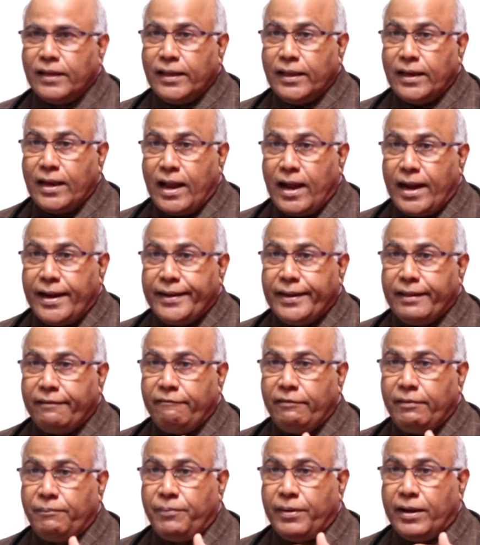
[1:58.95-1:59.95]
ఇలాంటి
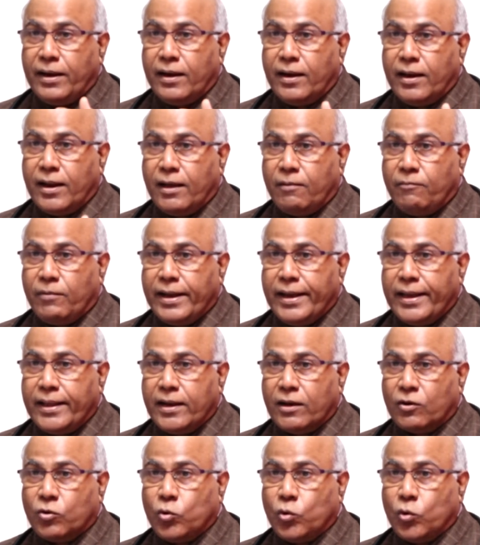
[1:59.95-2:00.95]
విభిన్నమైన
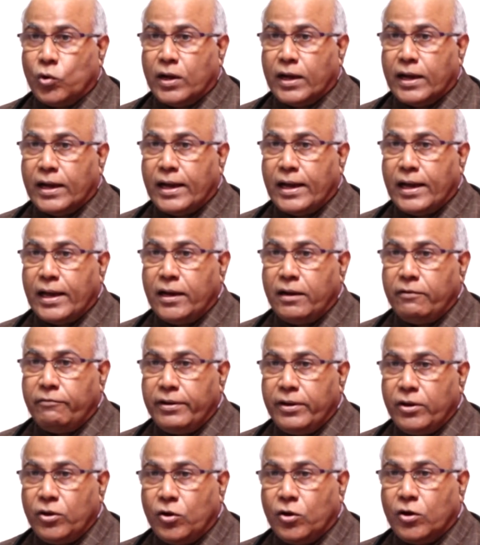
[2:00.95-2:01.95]
కూరగాయల
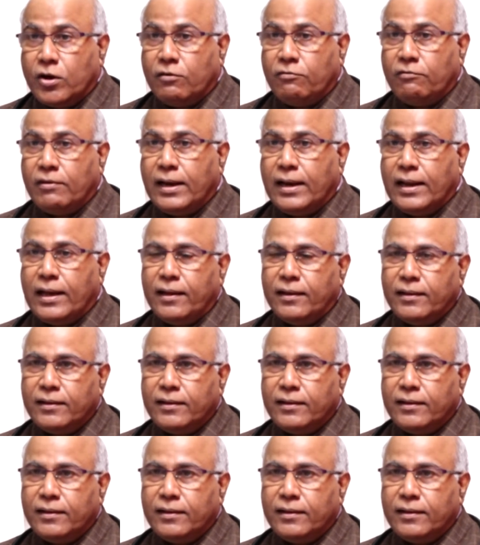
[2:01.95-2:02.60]
వినియోగం వల్ల